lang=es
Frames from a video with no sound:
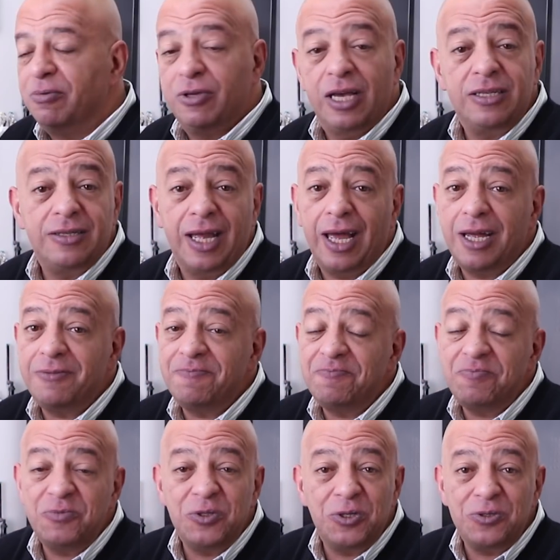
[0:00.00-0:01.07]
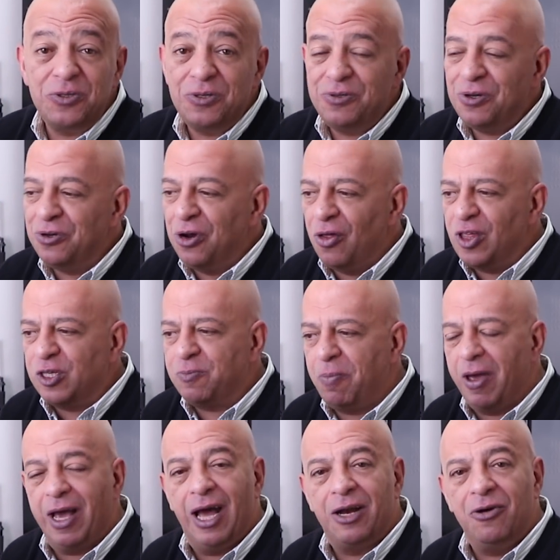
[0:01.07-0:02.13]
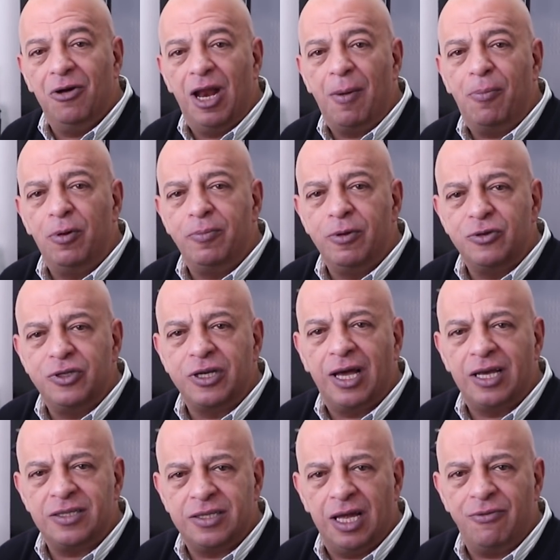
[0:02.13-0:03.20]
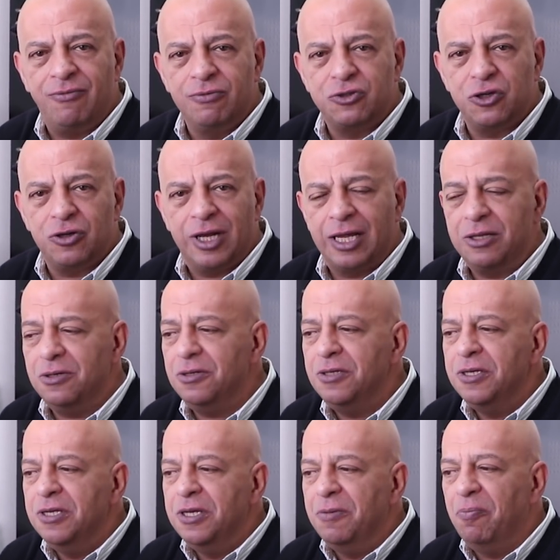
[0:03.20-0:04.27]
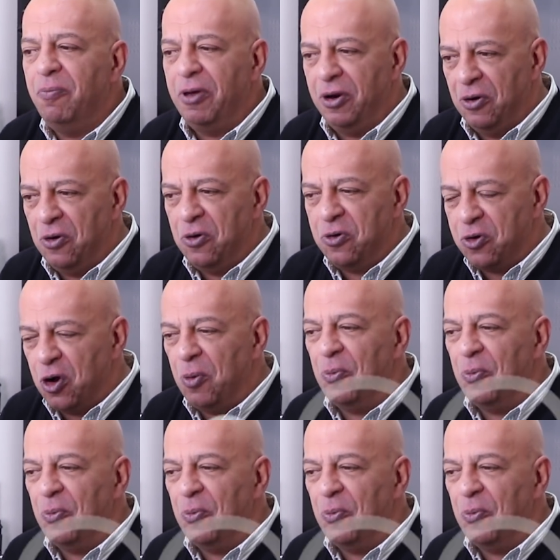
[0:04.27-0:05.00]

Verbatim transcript: pues ahí está, no, no, no, despega, ¿no? El Apple Music ahí está funcionando, pero no